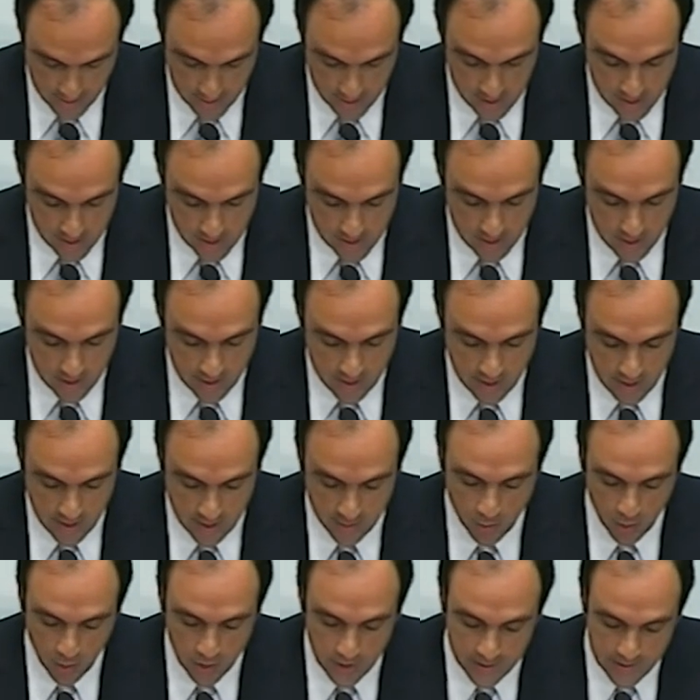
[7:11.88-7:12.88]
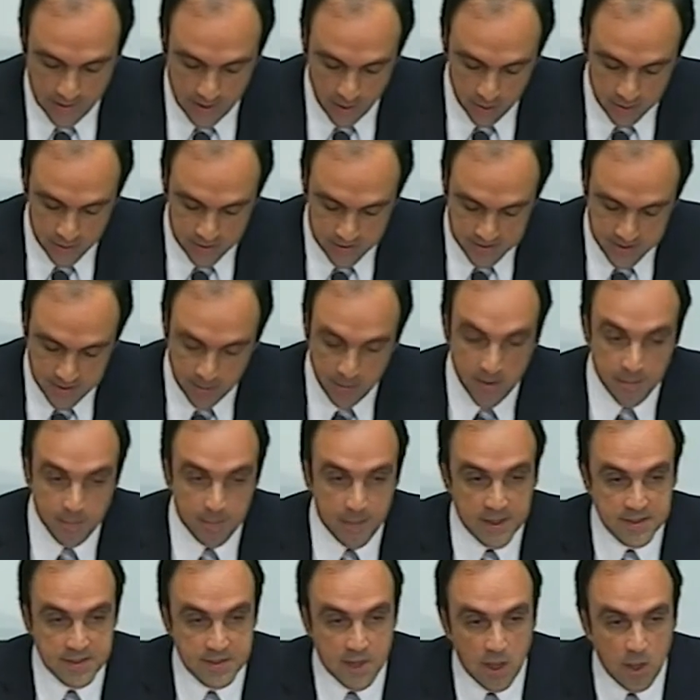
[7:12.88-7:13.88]
Hemos creado en diciembre pasado
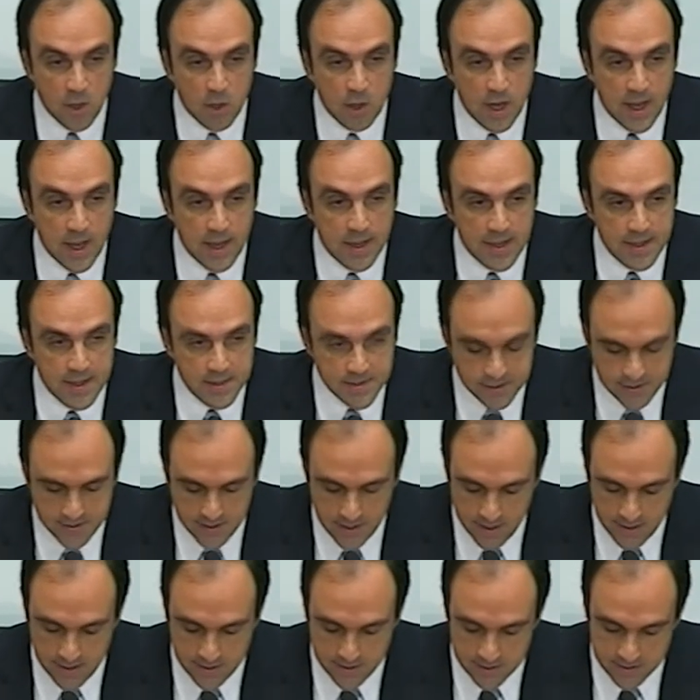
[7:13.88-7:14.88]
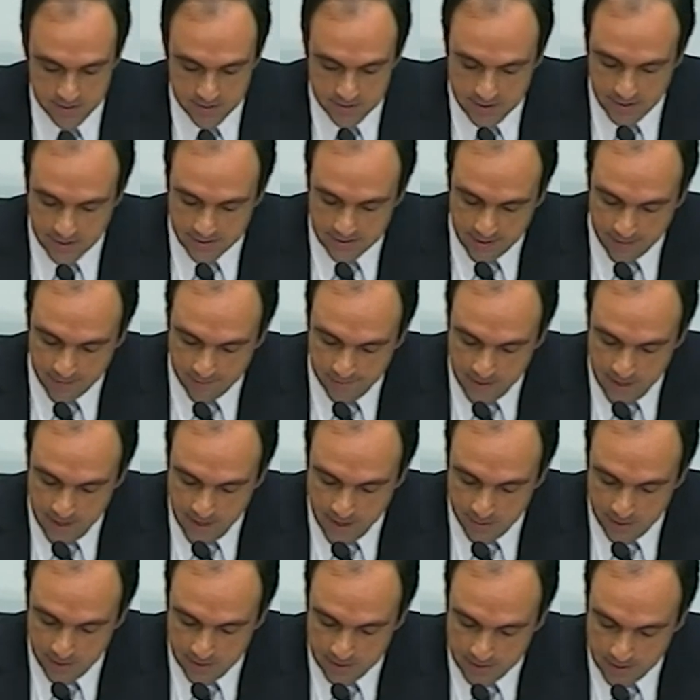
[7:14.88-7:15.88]
la agencia Santa Fe
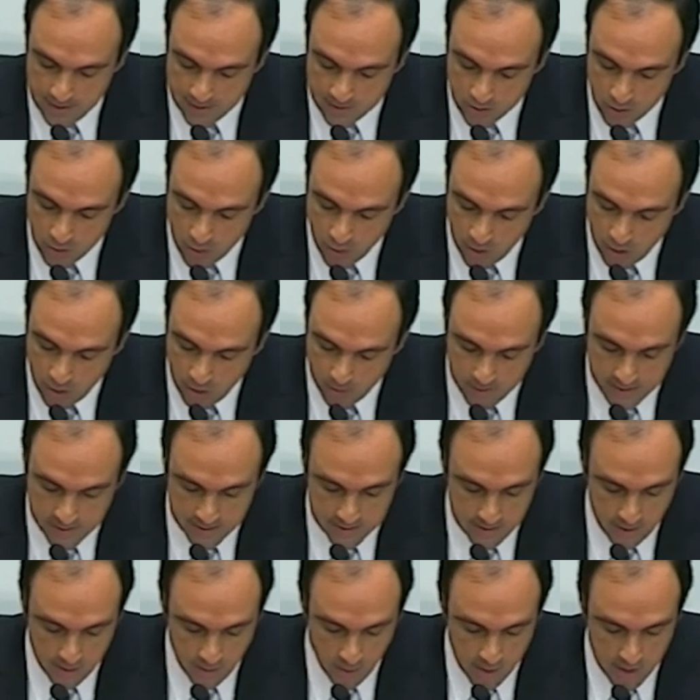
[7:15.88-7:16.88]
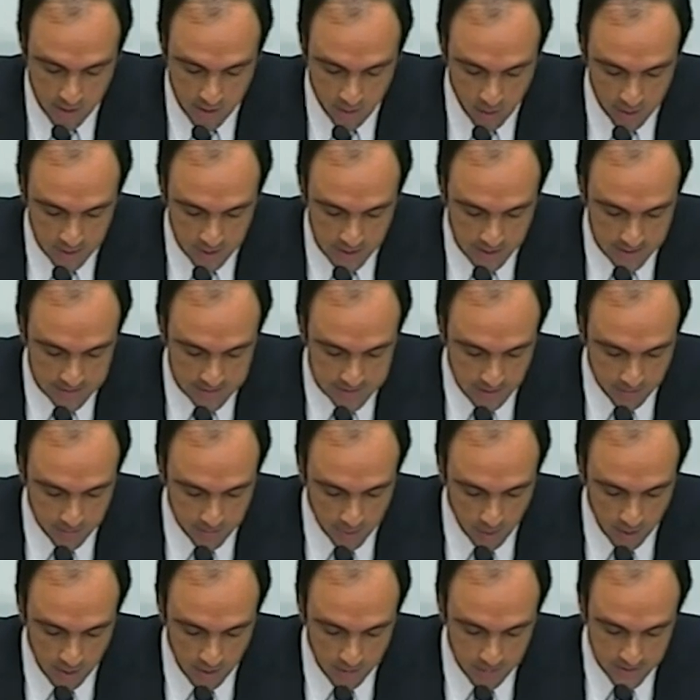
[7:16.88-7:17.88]
Habitat con el objetivo de abordar esta
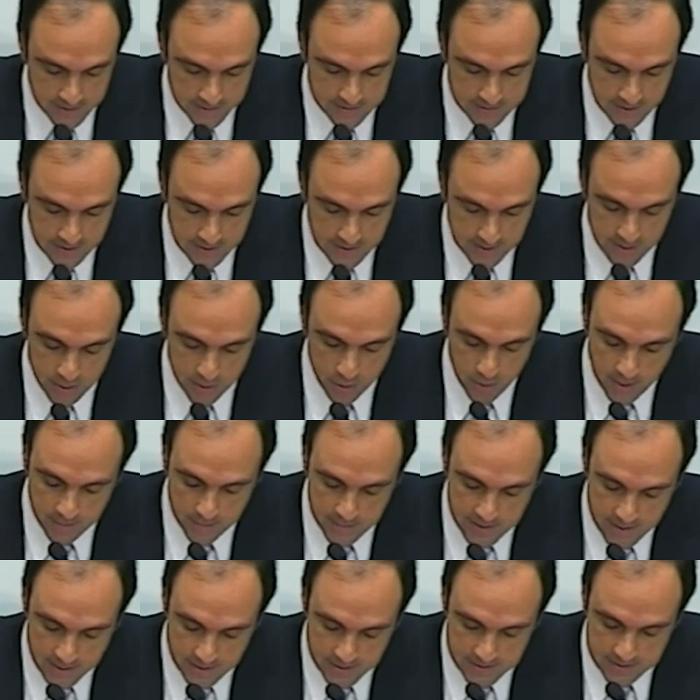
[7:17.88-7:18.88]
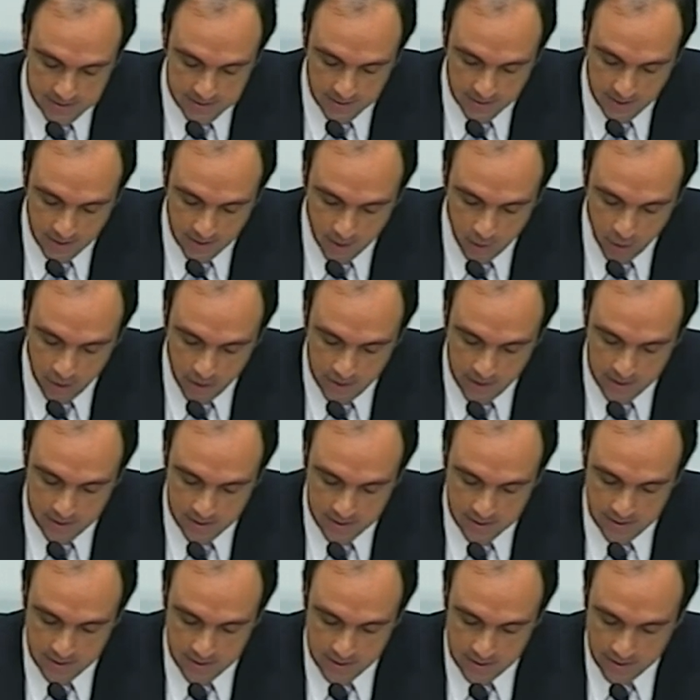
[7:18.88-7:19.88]
problemática desde una mirada integradora que
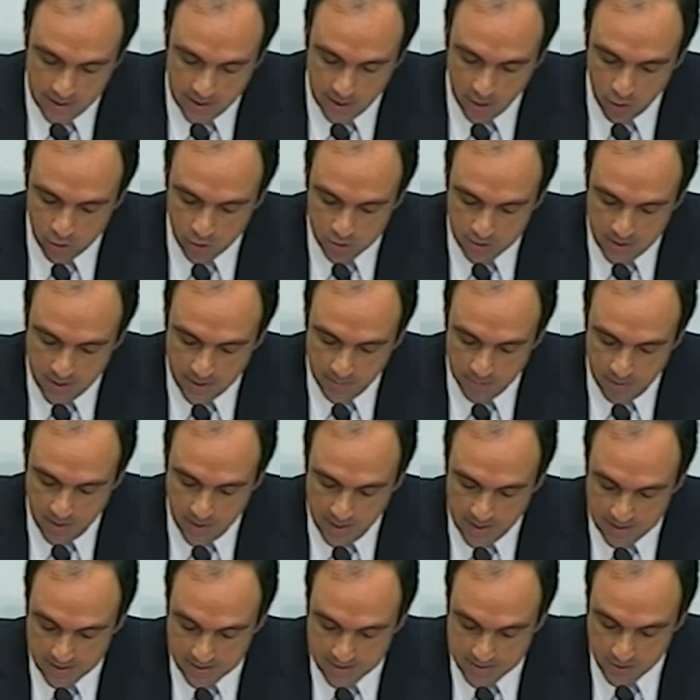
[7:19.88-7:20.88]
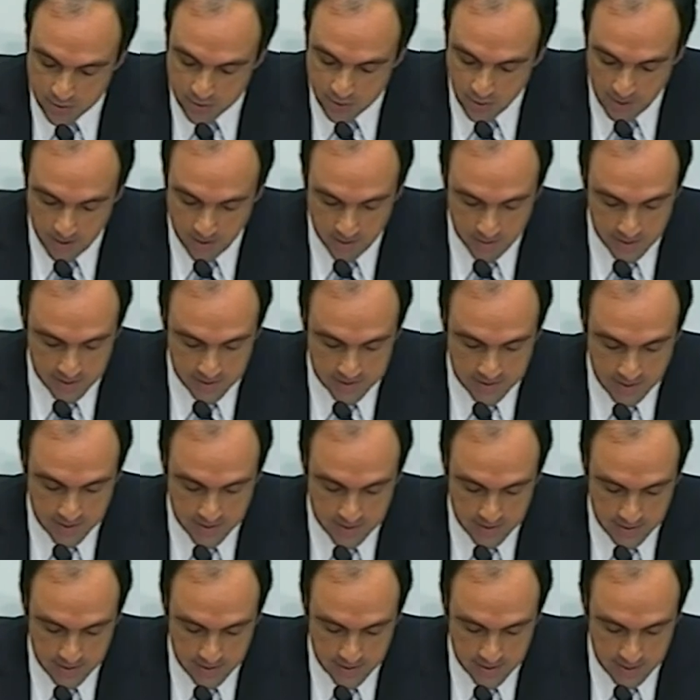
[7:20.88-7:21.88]
contemple el acceso a la vivienda
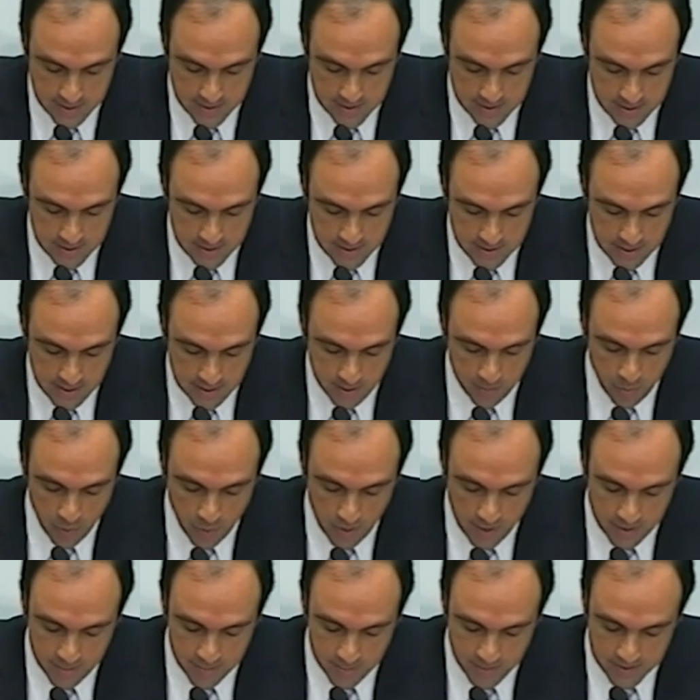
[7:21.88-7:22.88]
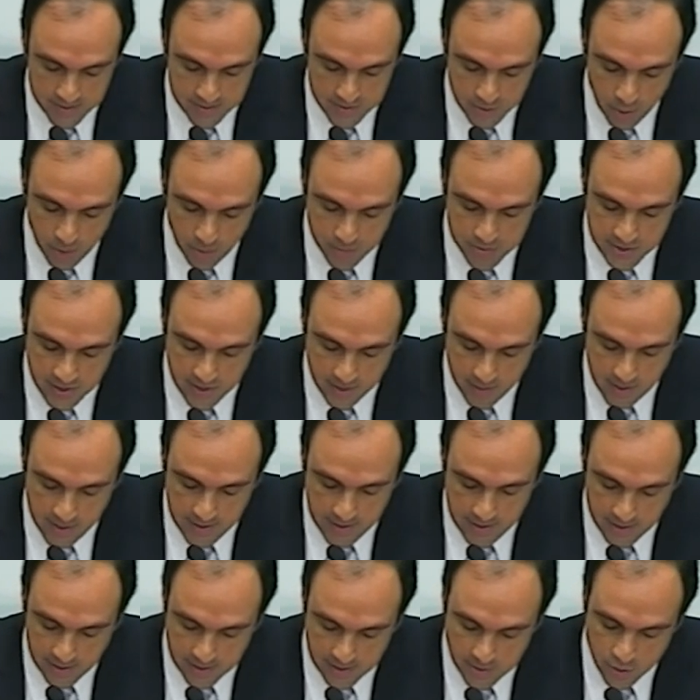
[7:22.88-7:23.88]
digna y pueda además observar y
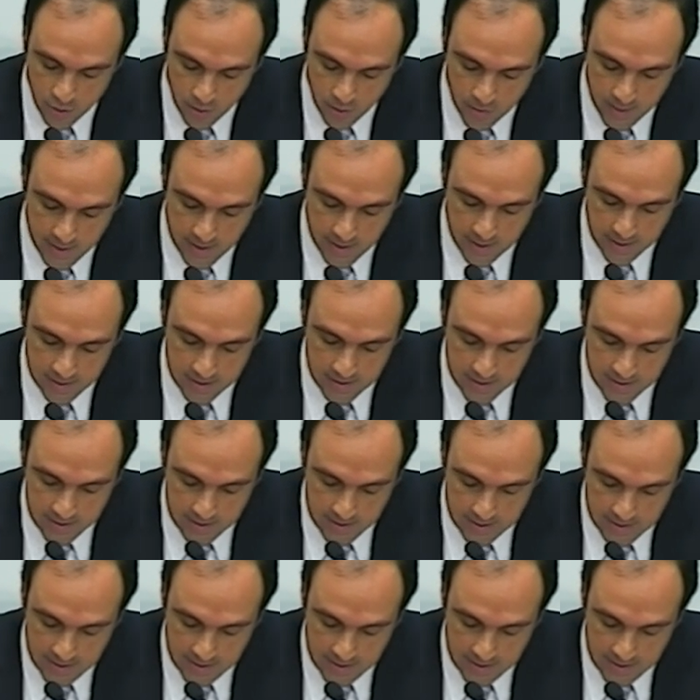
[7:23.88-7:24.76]
resolver las